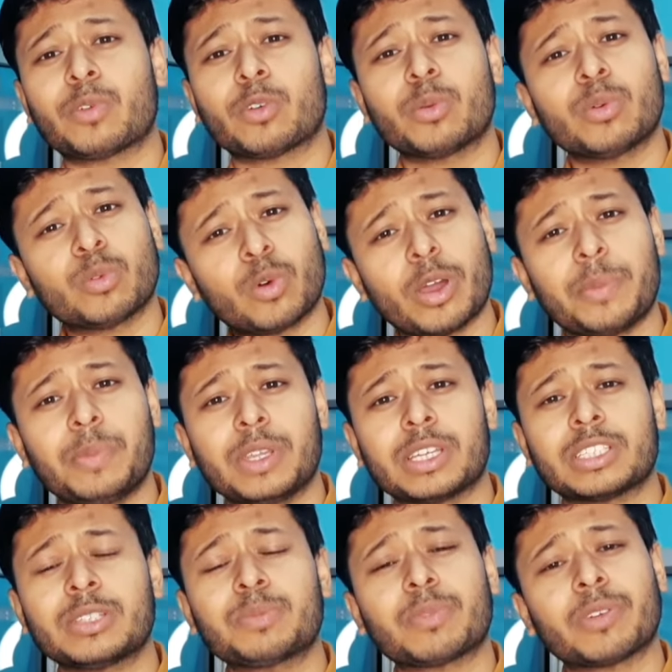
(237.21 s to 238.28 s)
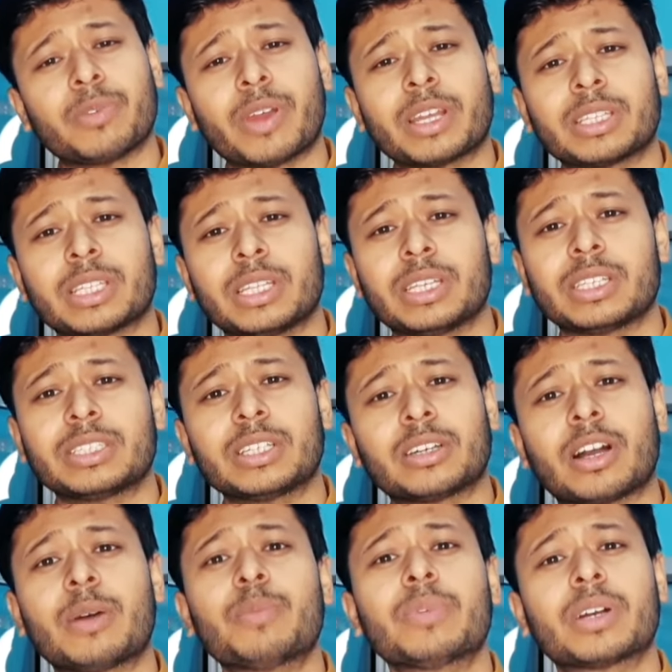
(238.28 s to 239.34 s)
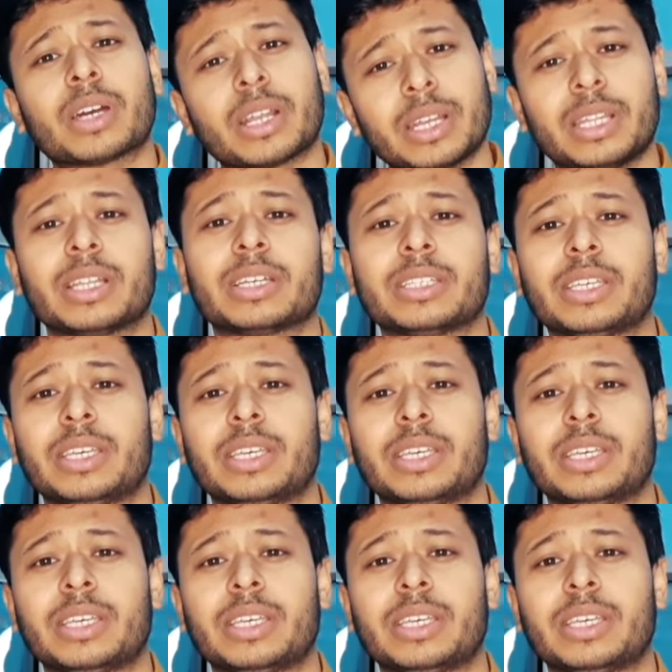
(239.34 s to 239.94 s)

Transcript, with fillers: फ़ोन में वो एप्लीकेशन परफेक्ट तरीके से काम करने लग